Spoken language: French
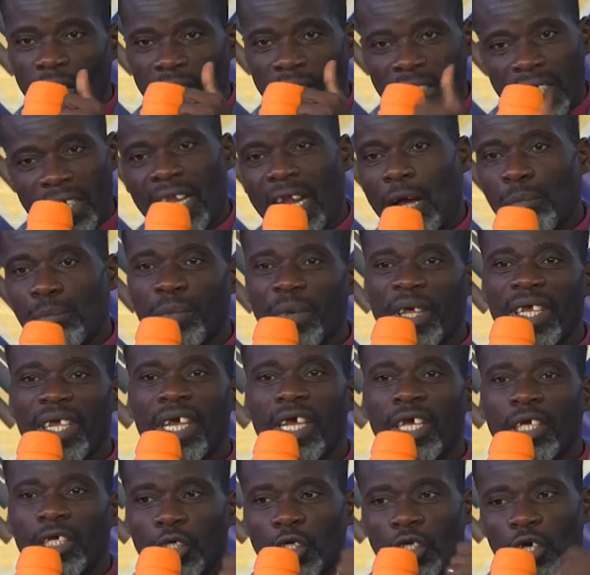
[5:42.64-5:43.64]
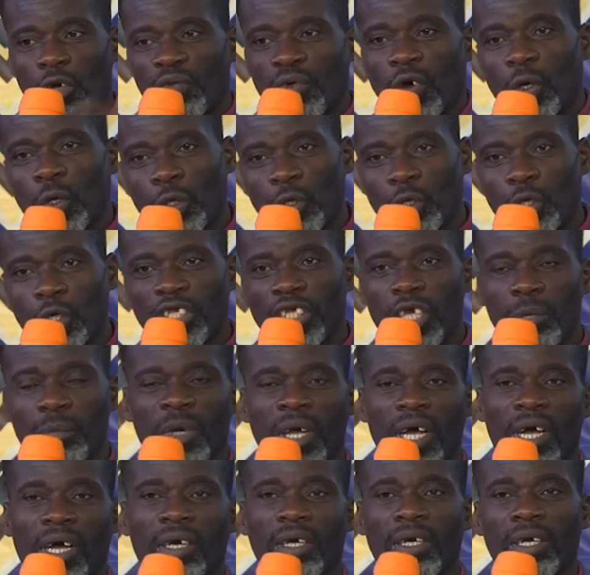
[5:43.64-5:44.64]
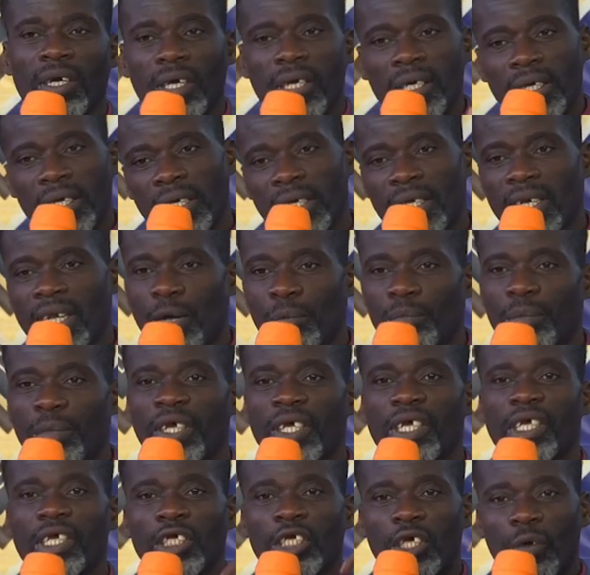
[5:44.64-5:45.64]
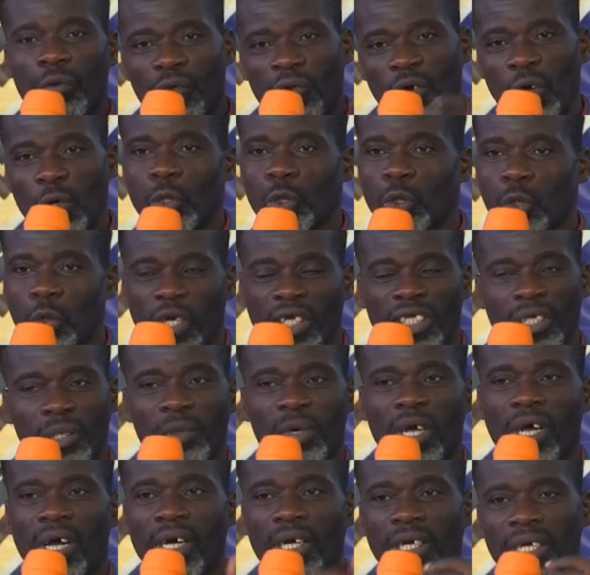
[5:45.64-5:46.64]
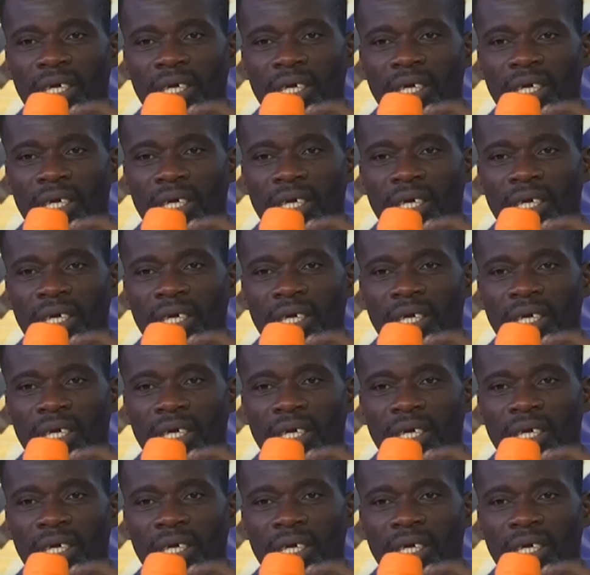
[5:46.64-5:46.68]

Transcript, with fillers: Qui l'a payé J'ai fait le deuxième camp. Qui l'a payé J'ai fait le troisième camp.